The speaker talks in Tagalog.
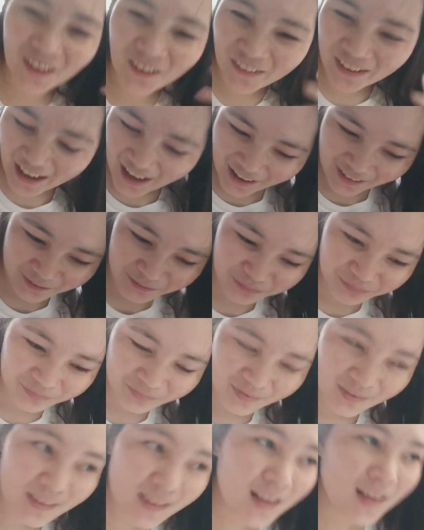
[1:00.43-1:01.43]
so yeah.
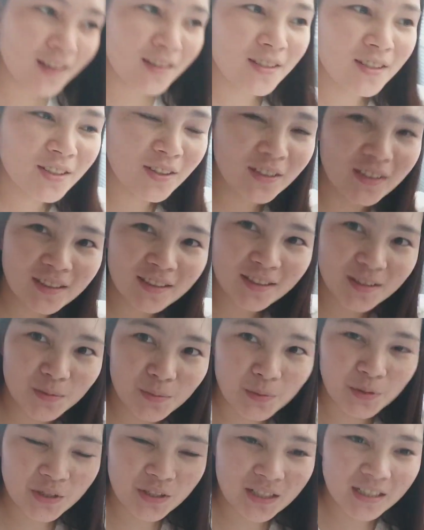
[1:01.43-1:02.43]
So let's
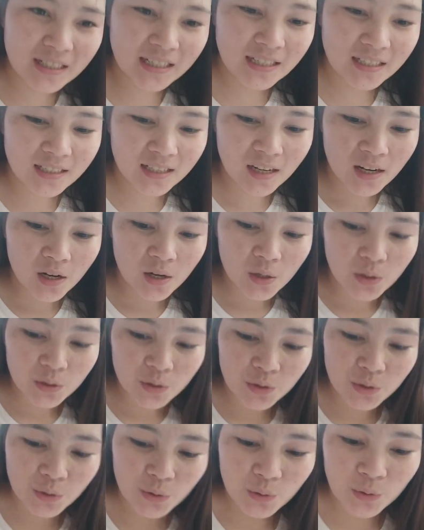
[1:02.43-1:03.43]
proceed
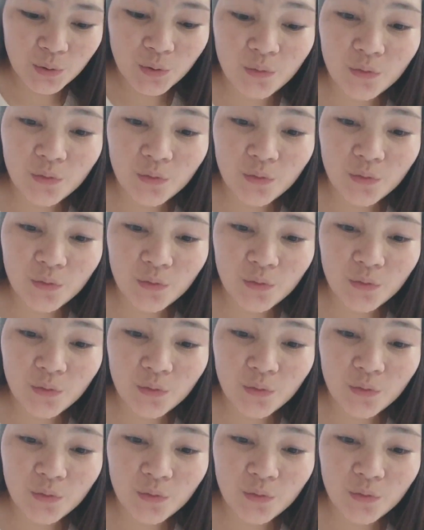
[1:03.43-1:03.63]
to